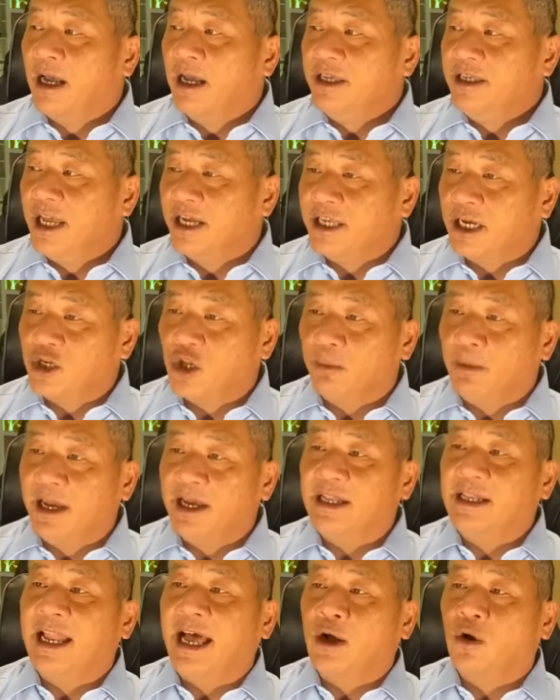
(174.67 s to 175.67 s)
giới chức cho
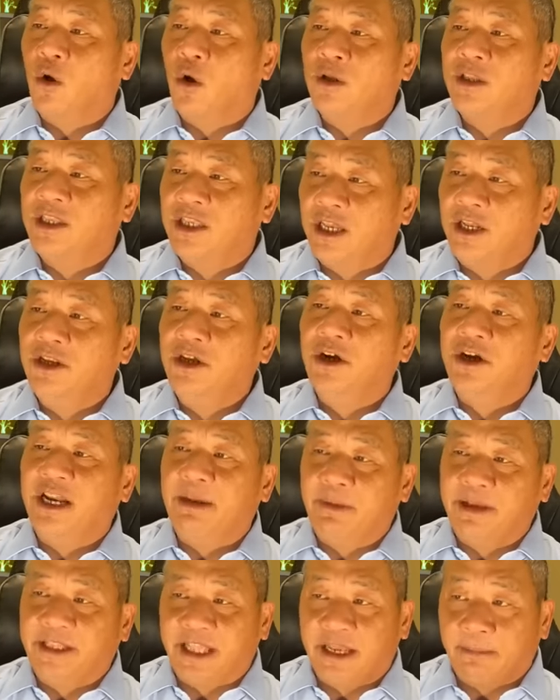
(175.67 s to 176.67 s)
biết là có 9 người
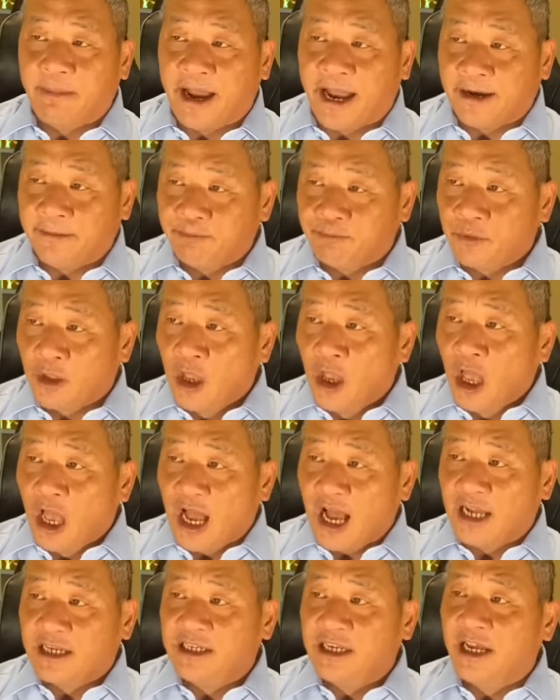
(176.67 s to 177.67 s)
đã bị thiệt mạng.
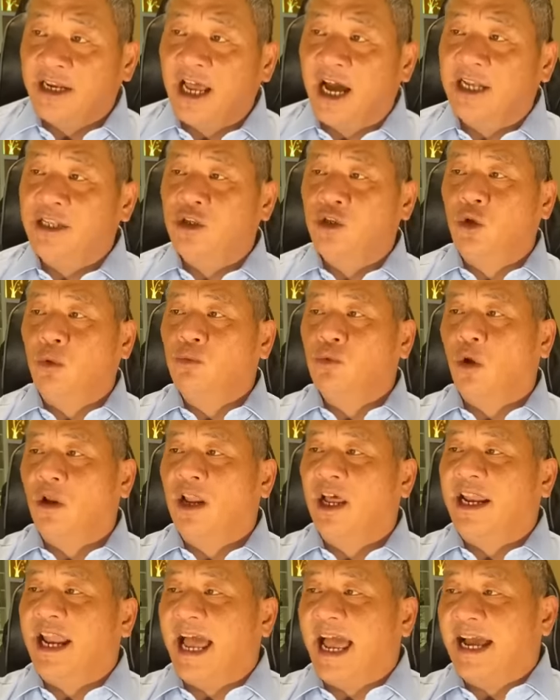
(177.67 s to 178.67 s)
À, trên hết chúng tôi
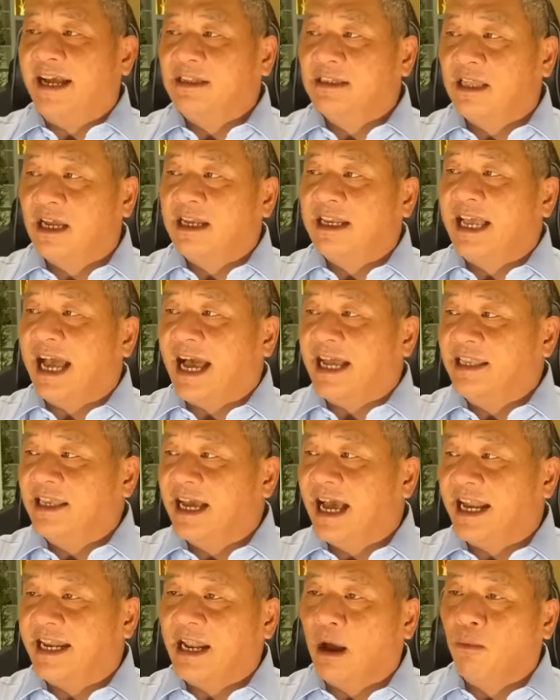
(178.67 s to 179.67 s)
lên án tất cả
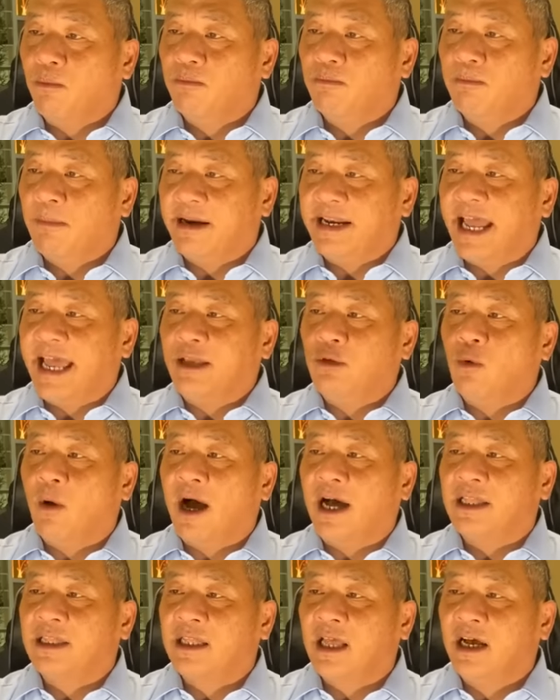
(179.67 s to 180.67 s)
những hành động mà đe
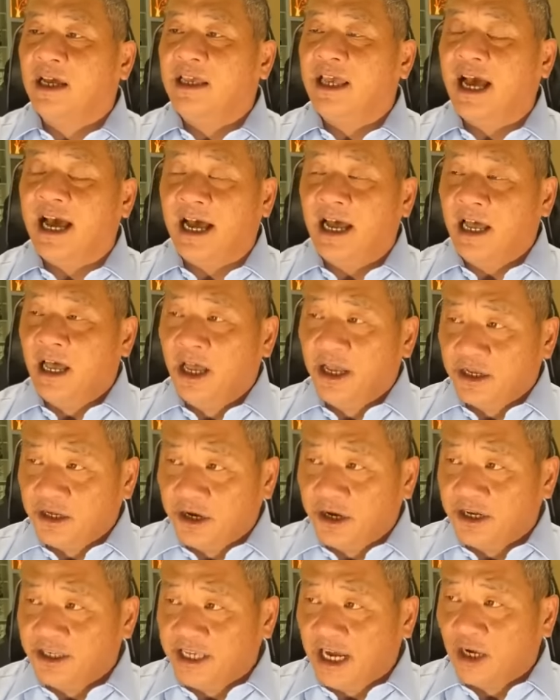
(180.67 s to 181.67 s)
dọa tới à,
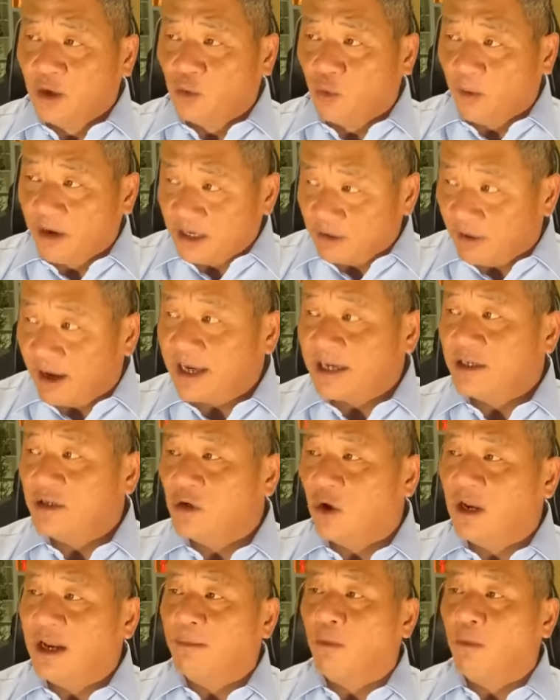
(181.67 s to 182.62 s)
người dân của Iraq. Đó là